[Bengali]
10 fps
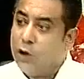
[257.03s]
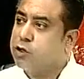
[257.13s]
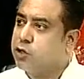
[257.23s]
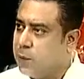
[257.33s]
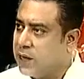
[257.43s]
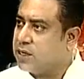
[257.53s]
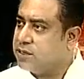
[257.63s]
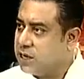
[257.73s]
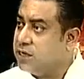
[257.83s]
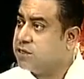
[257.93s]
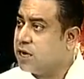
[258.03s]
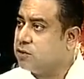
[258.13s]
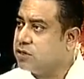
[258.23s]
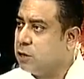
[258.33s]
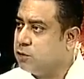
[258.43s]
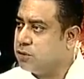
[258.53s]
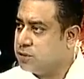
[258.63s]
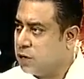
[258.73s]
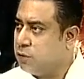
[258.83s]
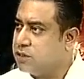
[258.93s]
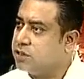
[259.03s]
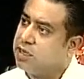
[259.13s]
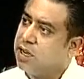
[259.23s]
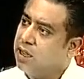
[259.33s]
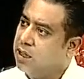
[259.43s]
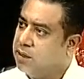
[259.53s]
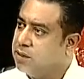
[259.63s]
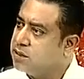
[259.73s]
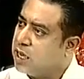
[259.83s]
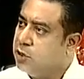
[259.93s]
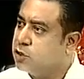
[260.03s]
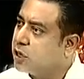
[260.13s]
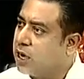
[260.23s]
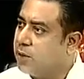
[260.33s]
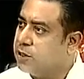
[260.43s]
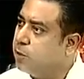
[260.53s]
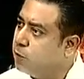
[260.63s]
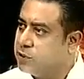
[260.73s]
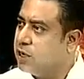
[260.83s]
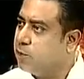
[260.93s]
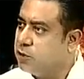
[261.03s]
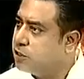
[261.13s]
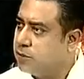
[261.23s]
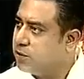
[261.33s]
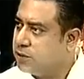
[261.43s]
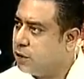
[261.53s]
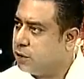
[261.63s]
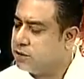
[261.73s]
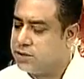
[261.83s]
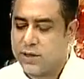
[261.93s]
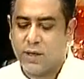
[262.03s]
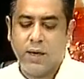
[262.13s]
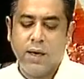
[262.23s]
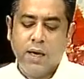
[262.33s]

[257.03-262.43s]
বয়স্ক ভাতা যেটা এই দেশে এখন চালু চালু আছে সেটা স্থানীয় সরকারের মাধ্যমে উপজেলা পরিষদের মাধ্যমে দেওয়া হচ্ছে